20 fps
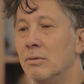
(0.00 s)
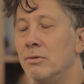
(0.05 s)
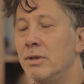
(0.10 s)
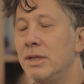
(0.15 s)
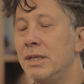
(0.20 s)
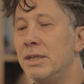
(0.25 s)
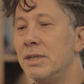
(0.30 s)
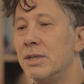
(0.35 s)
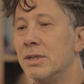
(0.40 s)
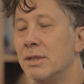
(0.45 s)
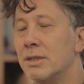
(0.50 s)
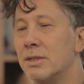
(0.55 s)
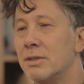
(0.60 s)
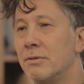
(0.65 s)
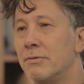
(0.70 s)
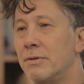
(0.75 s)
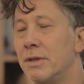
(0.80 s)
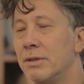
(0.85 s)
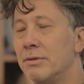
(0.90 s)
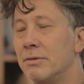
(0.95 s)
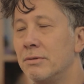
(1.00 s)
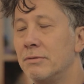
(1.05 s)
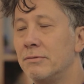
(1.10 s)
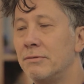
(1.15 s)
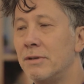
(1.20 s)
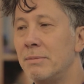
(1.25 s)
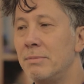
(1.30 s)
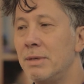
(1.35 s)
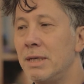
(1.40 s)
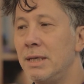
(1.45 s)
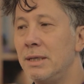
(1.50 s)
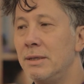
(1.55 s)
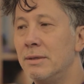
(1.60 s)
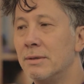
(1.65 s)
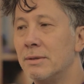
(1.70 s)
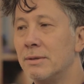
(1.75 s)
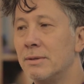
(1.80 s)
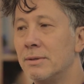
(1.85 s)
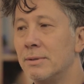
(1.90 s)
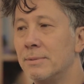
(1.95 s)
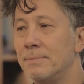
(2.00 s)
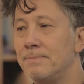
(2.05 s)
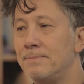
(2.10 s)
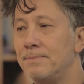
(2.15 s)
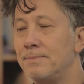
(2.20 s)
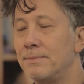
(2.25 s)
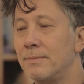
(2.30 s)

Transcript: Oui, je viens d'une famille de,